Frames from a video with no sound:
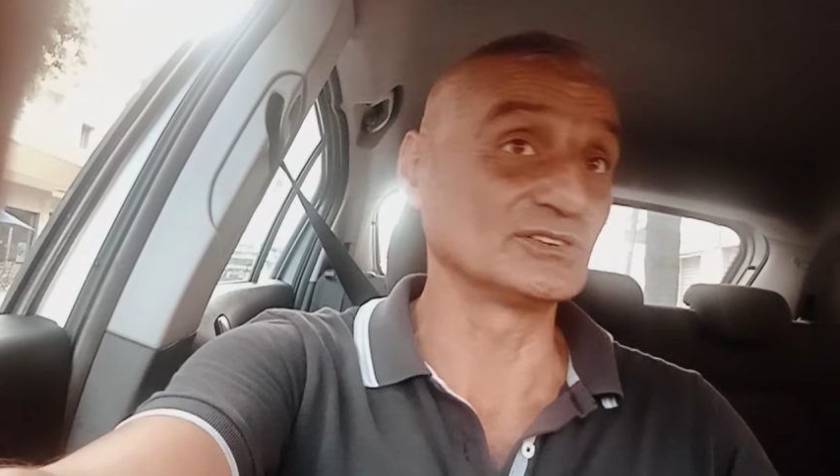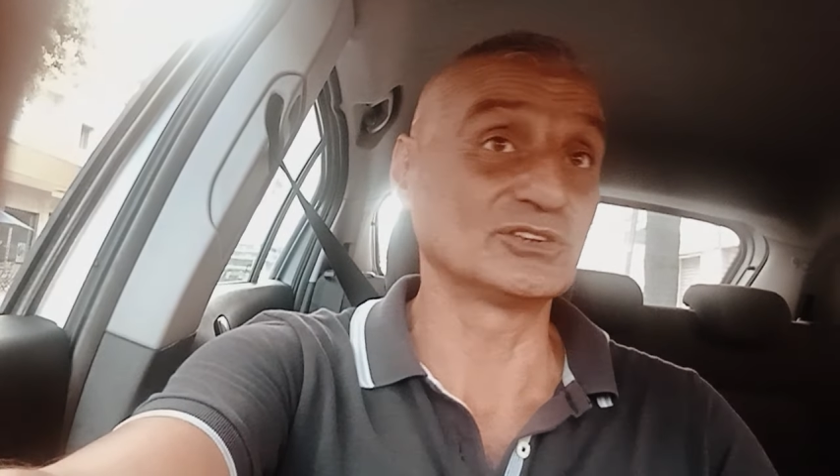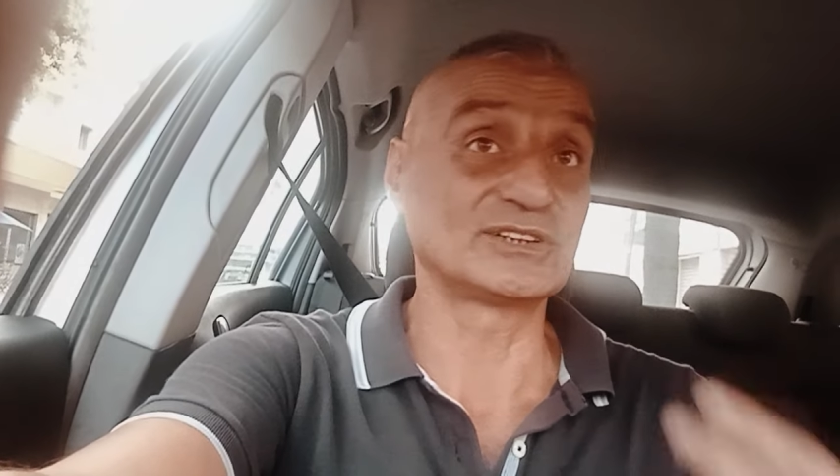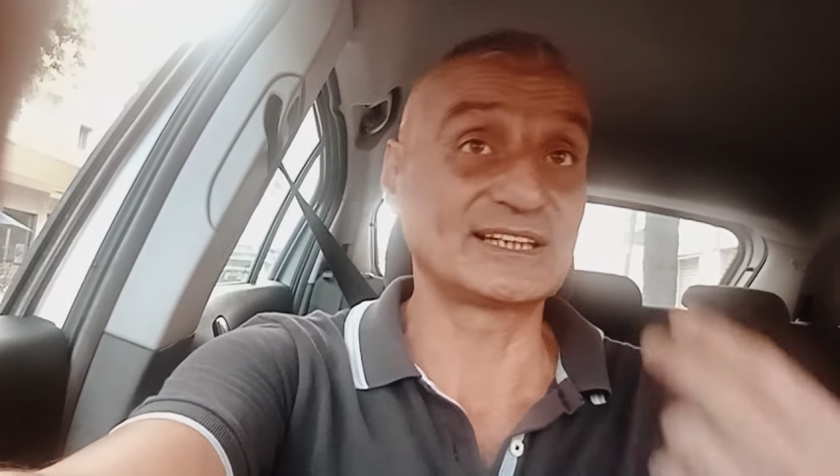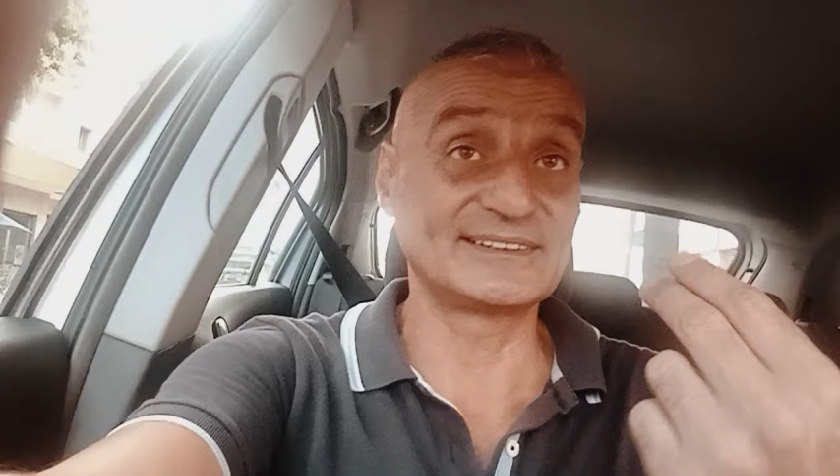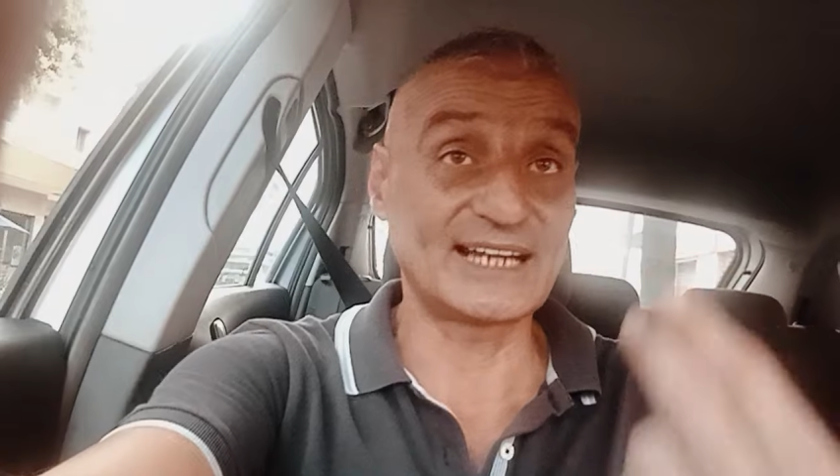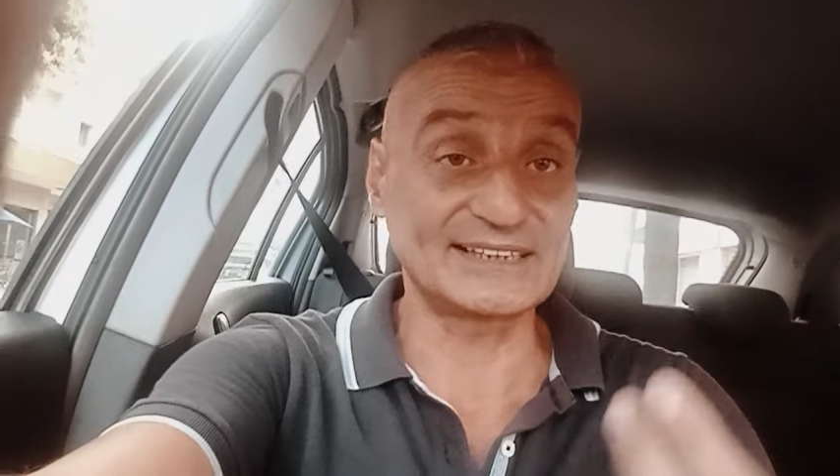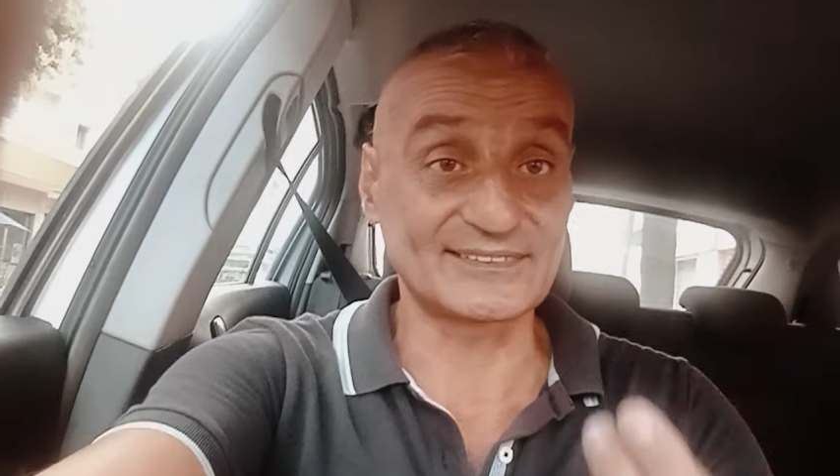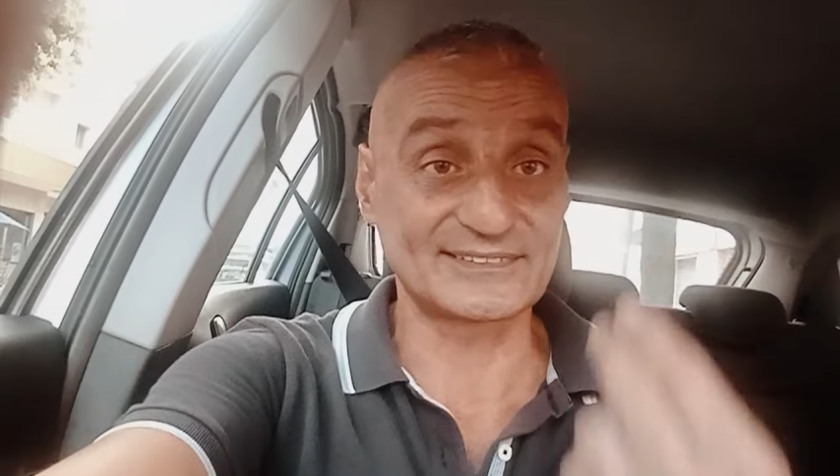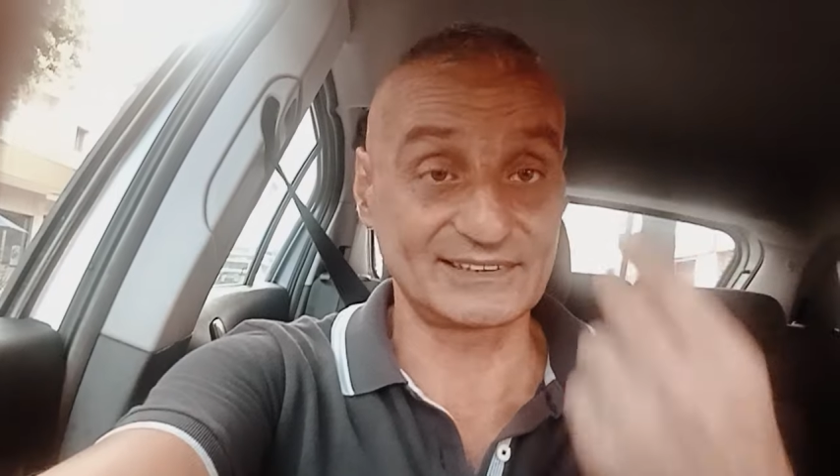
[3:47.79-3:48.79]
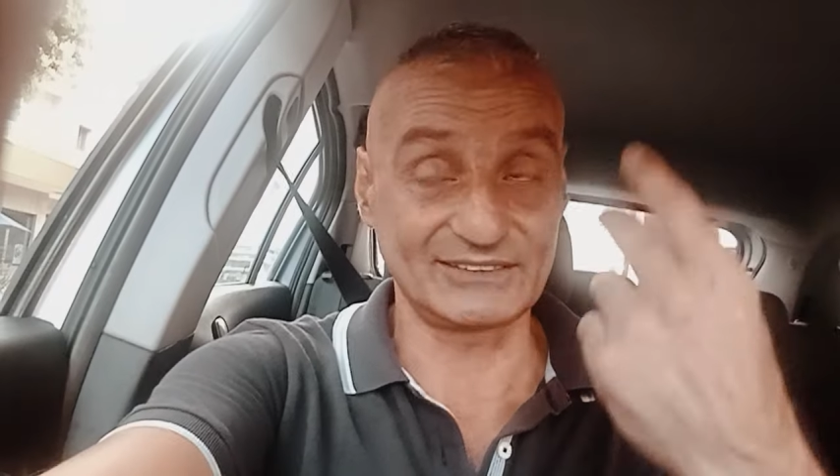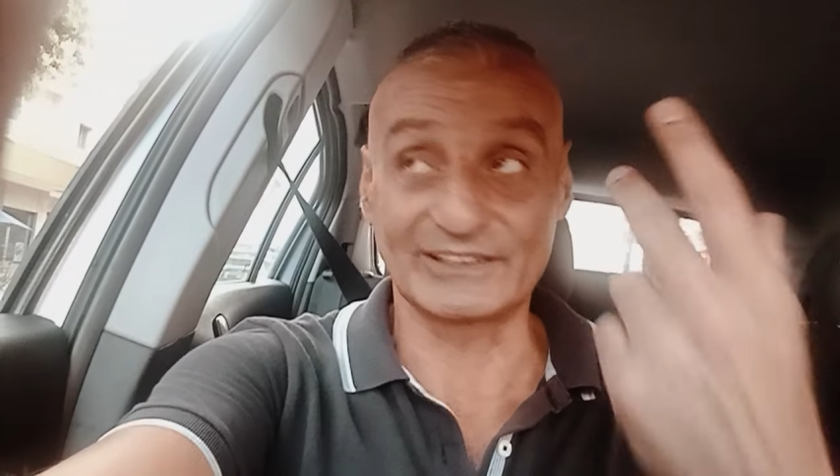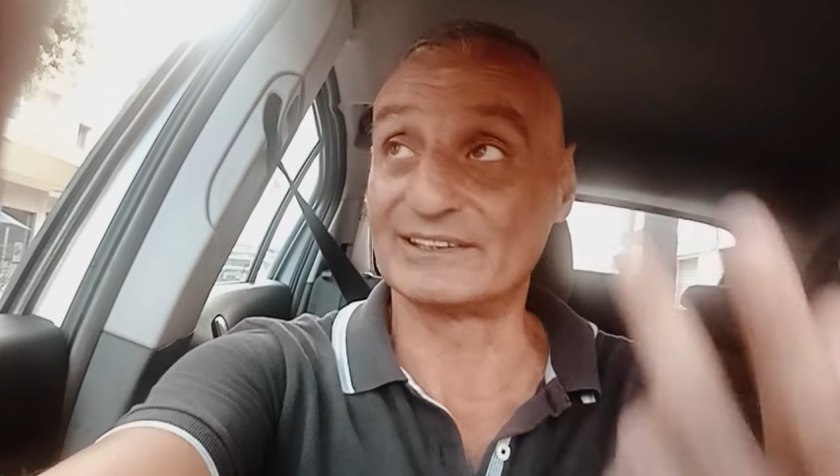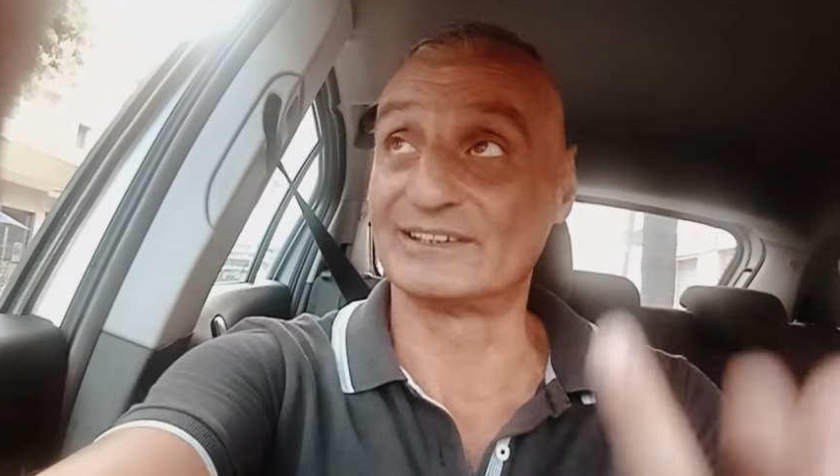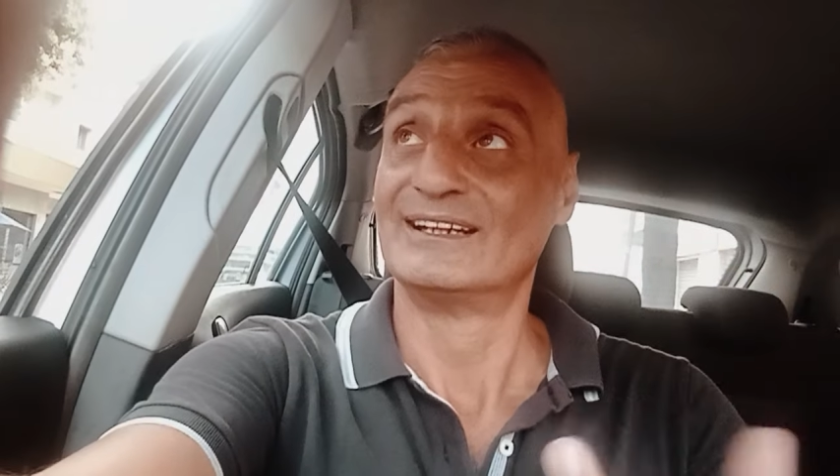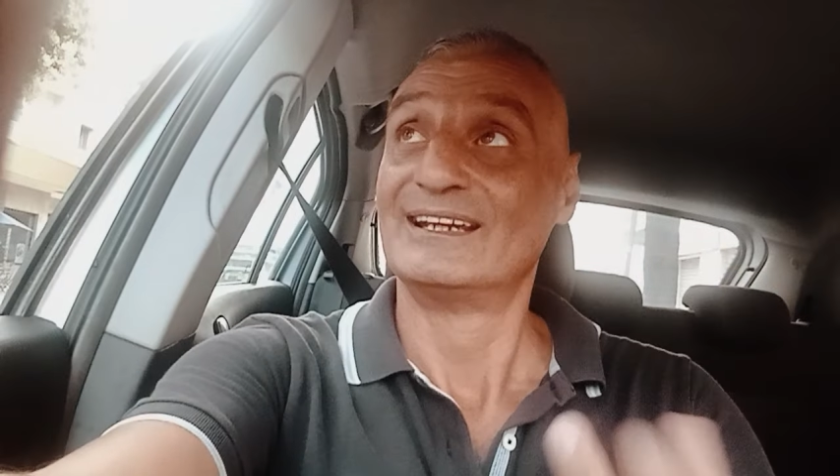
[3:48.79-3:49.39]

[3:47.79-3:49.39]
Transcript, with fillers: non andate a scriverli,